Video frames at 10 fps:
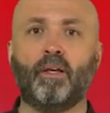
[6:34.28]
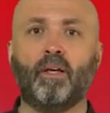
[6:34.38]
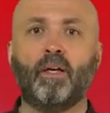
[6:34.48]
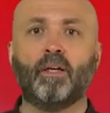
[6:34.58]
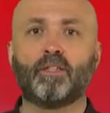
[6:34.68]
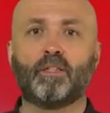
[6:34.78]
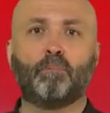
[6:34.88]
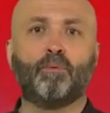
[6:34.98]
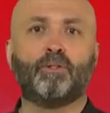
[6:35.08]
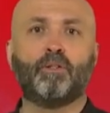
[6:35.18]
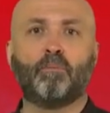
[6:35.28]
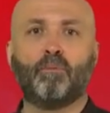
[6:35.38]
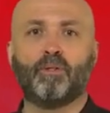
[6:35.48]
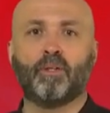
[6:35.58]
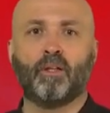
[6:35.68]
и запустил
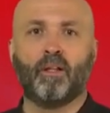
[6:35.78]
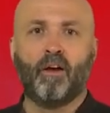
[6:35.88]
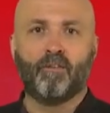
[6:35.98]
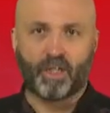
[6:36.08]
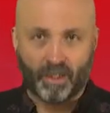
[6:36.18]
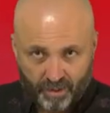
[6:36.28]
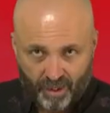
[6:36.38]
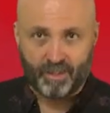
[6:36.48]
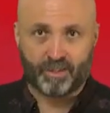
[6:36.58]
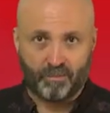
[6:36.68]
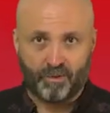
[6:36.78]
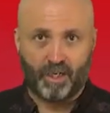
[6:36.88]
мюзикл в Шанхайском